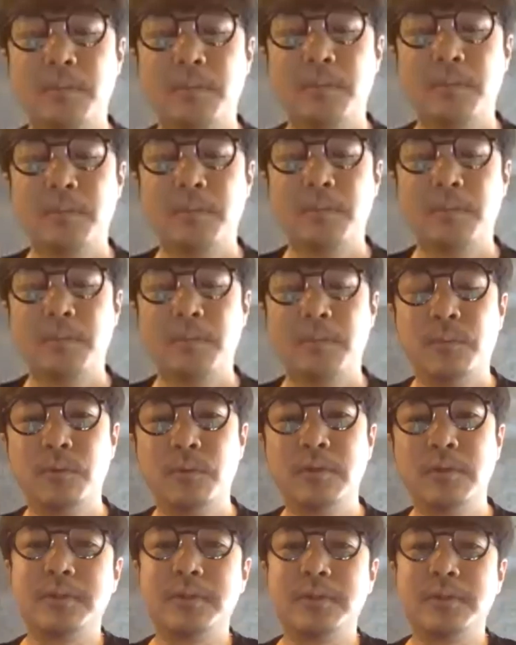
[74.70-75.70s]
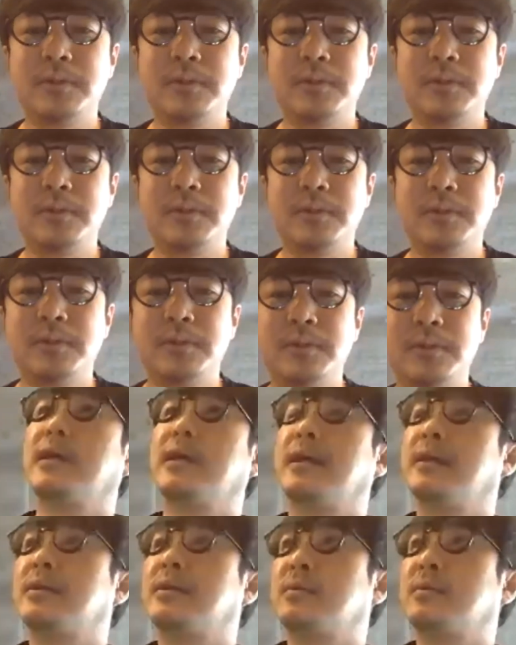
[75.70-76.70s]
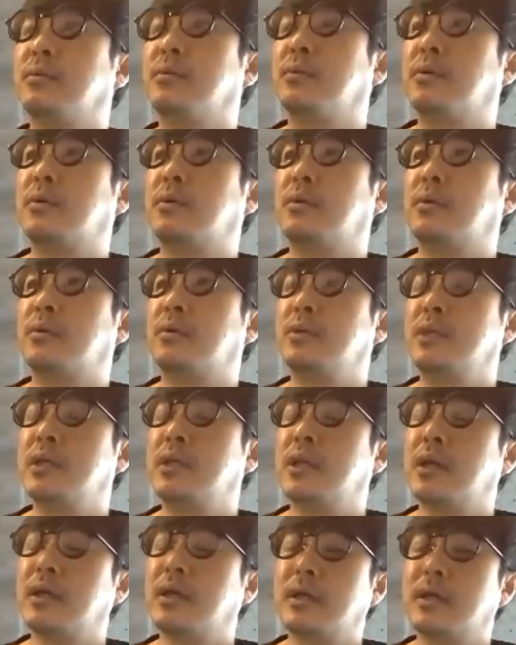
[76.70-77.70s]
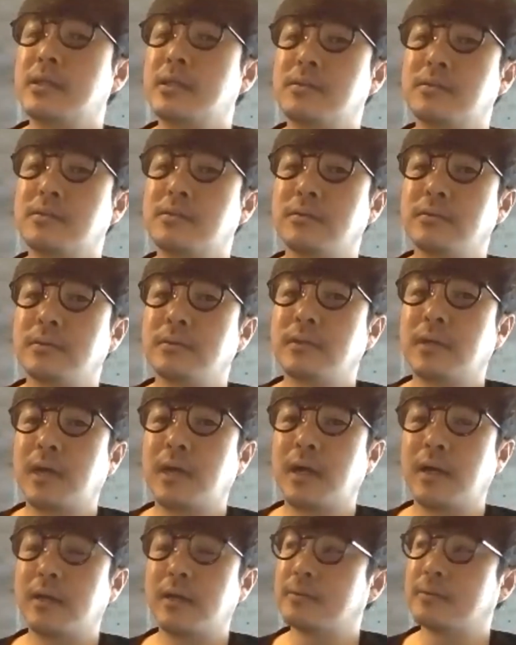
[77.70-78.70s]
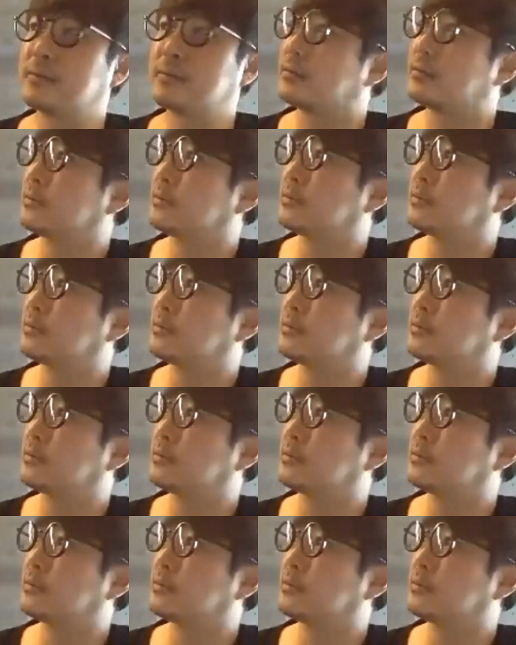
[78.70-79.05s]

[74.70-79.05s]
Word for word: はですね、えー、っと、2ヶ月半